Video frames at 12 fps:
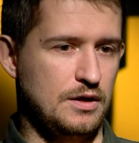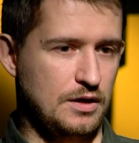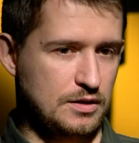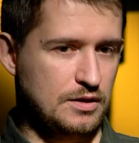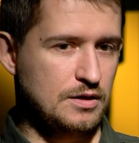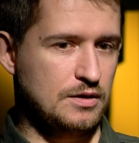
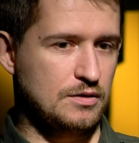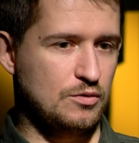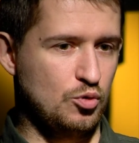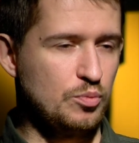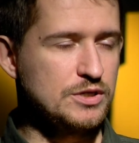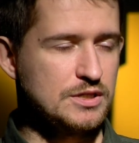это
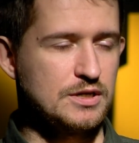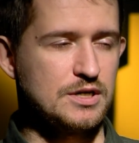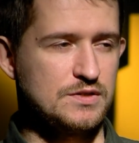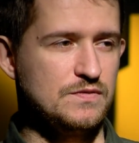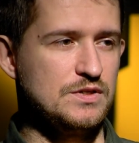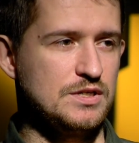комплексное
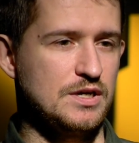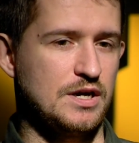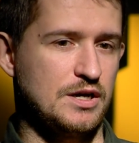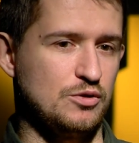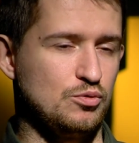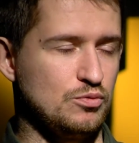развитие,
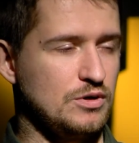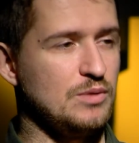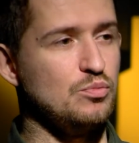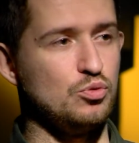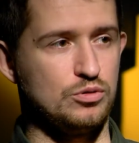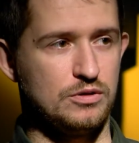оно
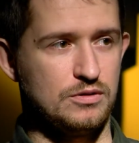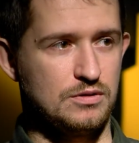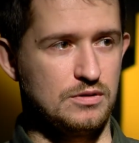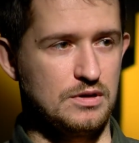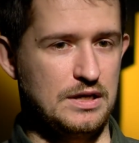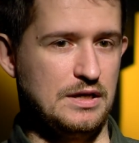работает.
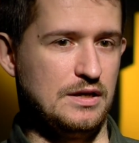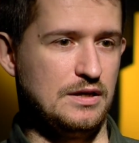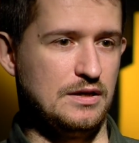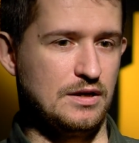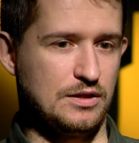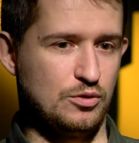
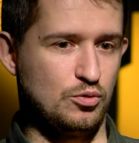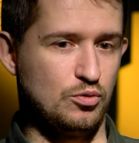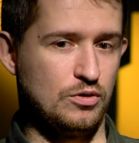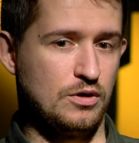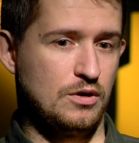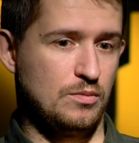И
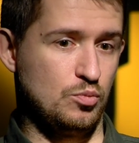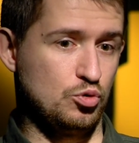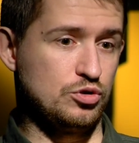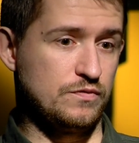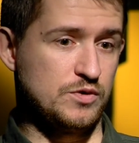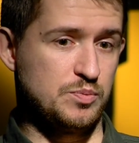оно
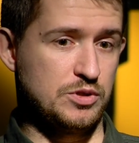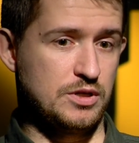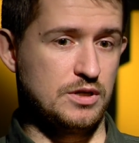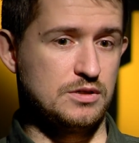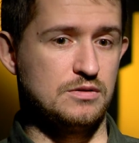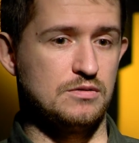может
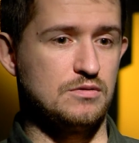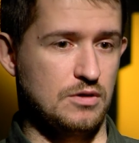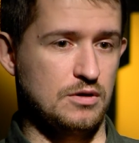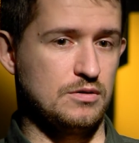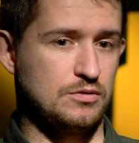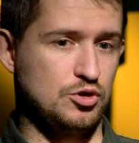воспитать
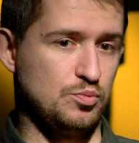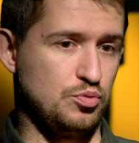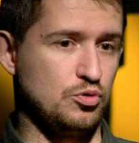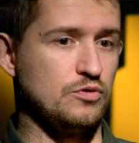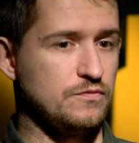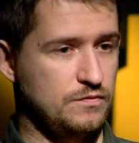как
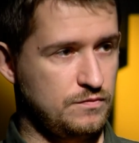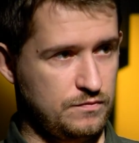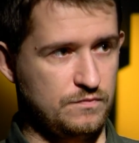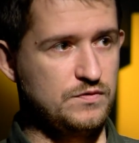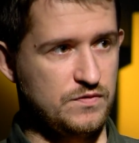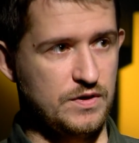чемпионов
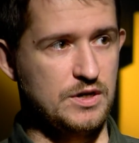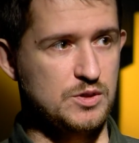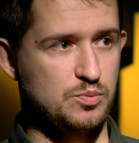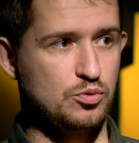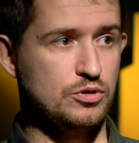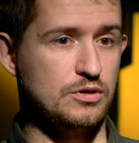в сфере
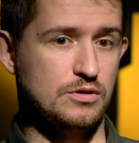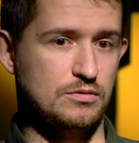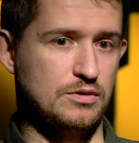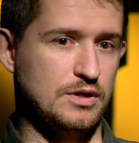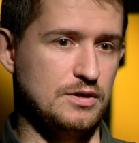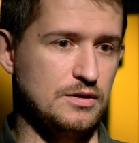спорта,
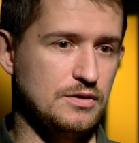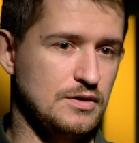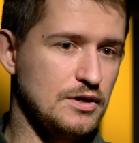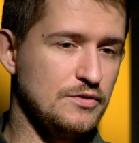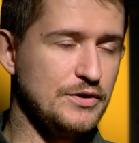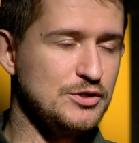так и,
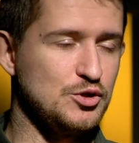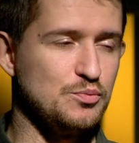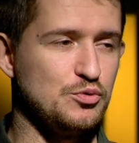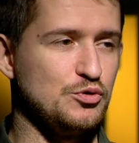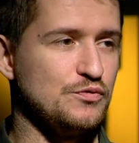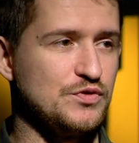как говорится,
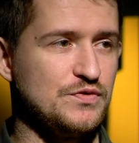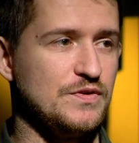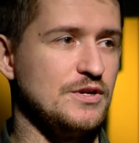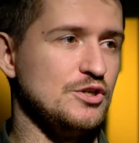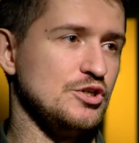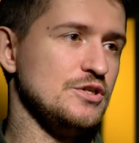чемпионов в
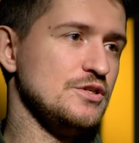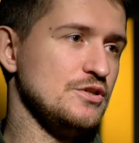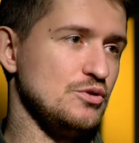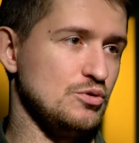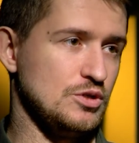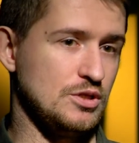сфере жизни.
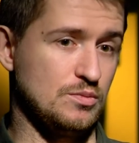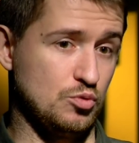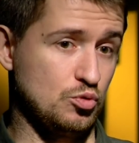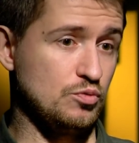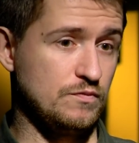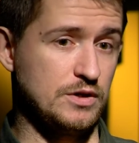То есть это
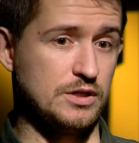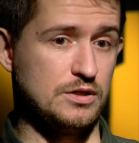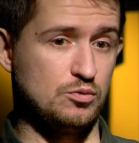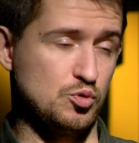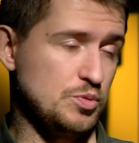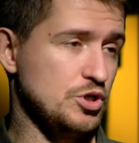могут
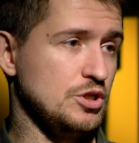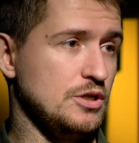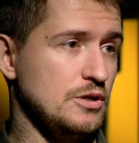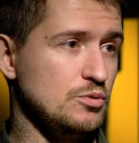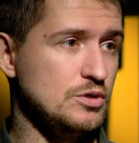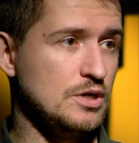выходить
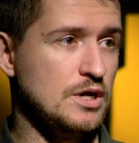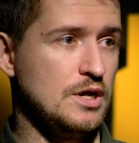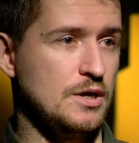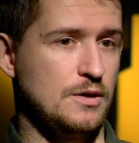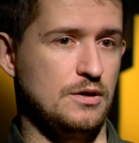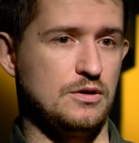успешные люди,
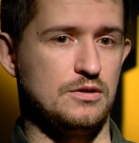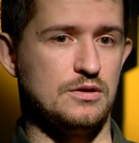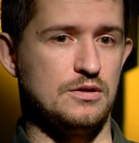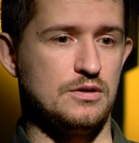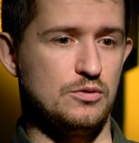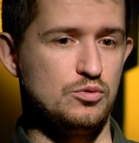
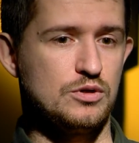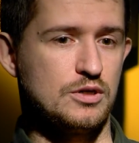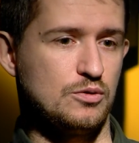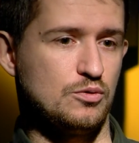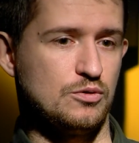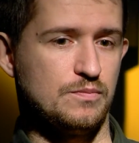это люди,
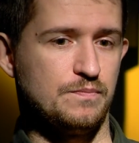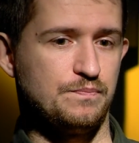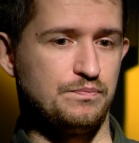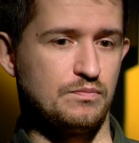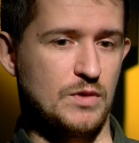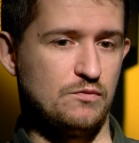
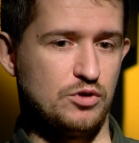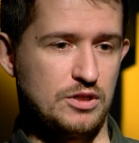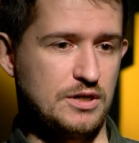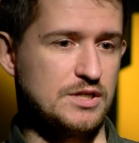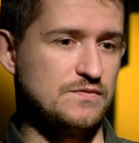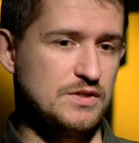которым вот
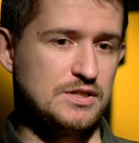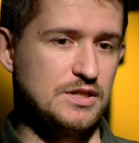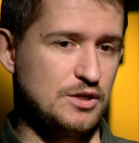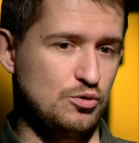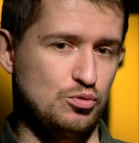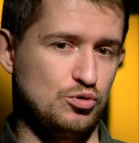это развитие
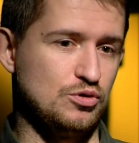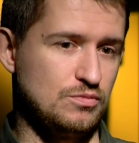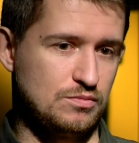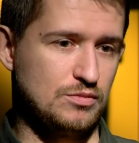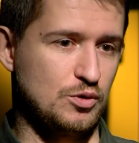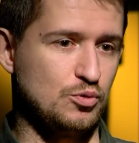дает
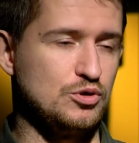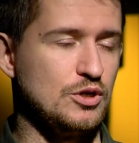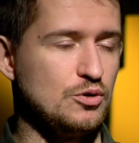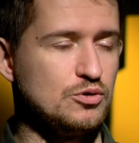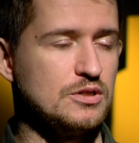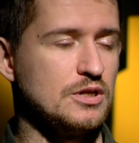очень такой
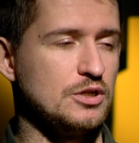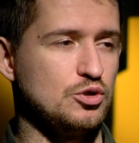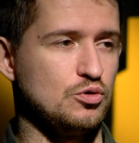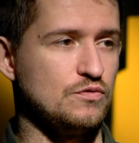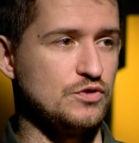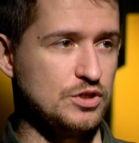серьезный
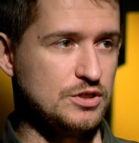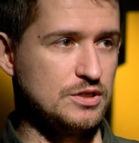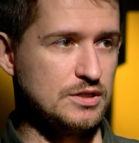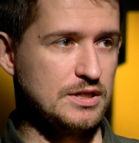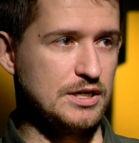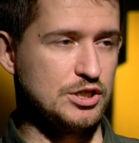толчок в
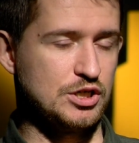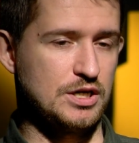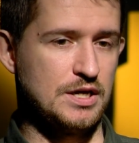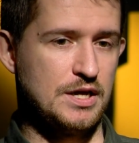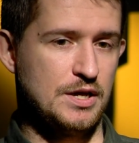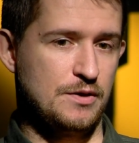жизни дальше.
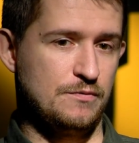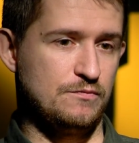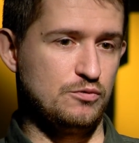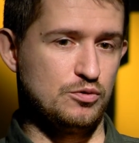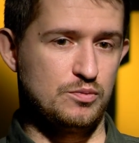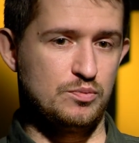
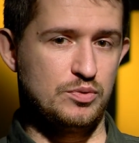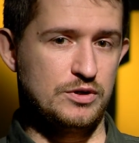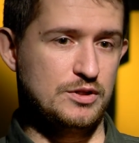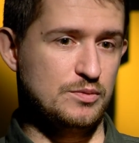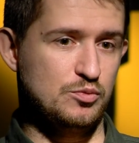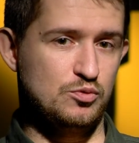Вот.
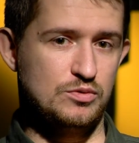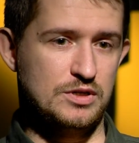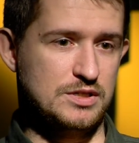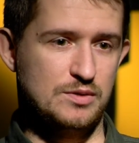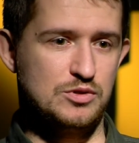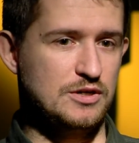Поэтому, на
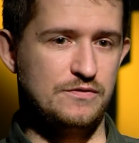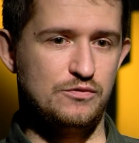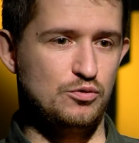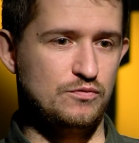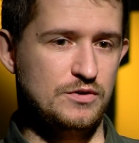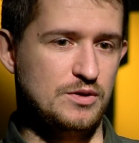самом деле, в
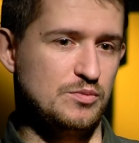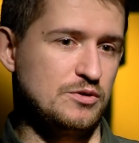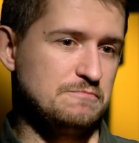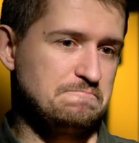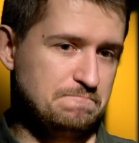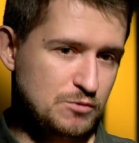то
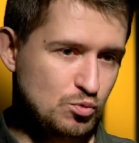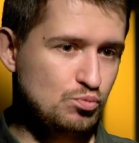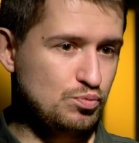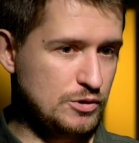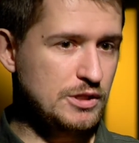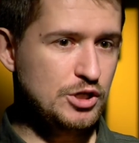время,
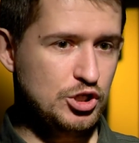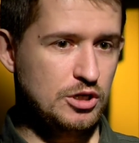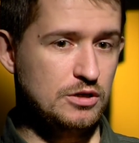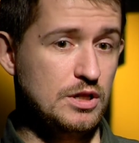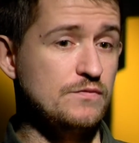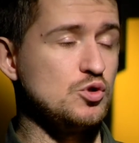ну,
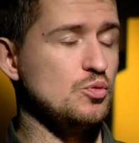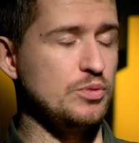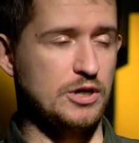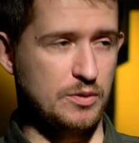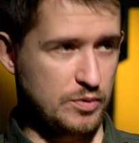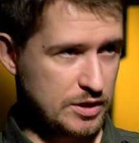слышали, да,
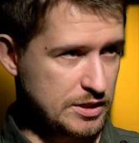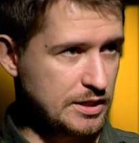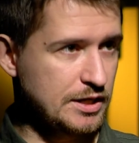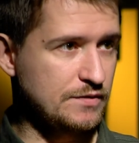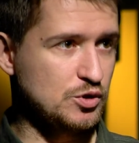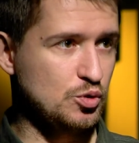выступали на
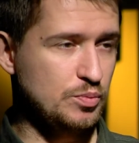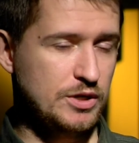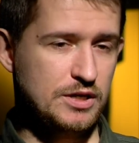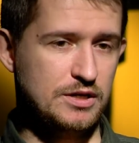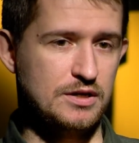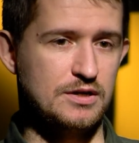показательных
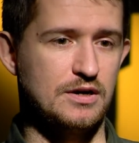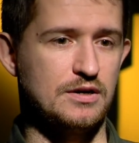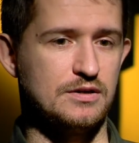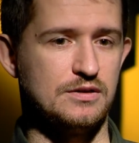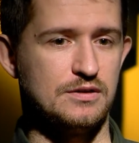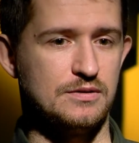выступлениях,
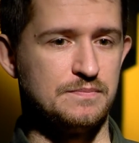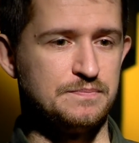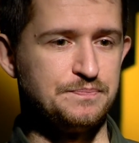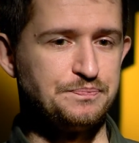как и